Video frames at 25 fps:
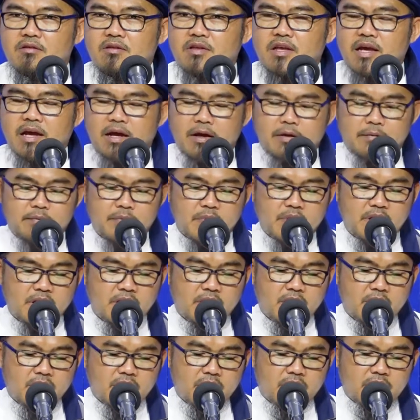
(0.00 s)
Ya.
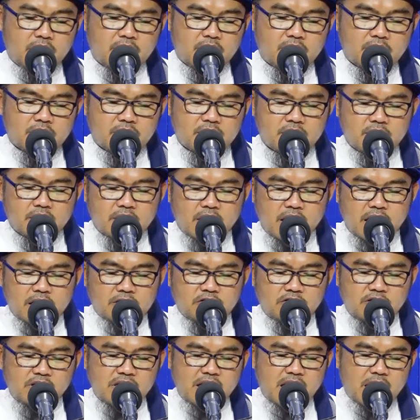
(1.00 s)

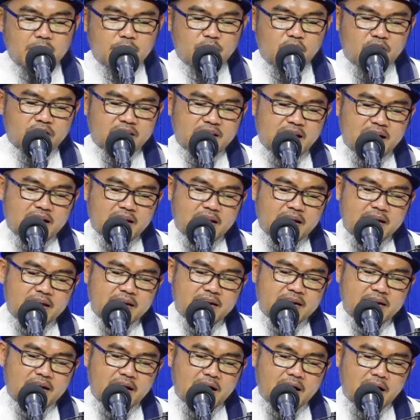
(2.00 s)
Atau di dalam riwayat yang
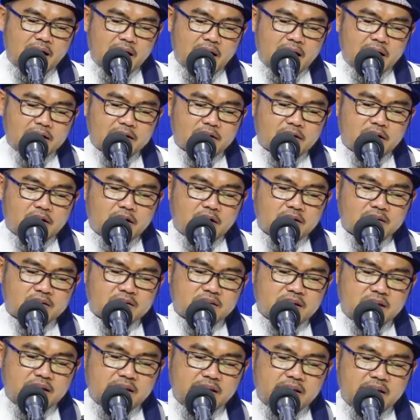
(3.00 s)
lain naha an
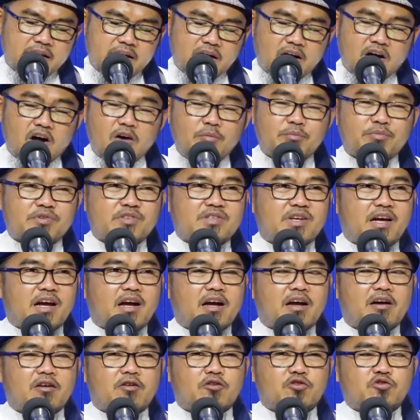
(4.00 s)
qatli khamsah.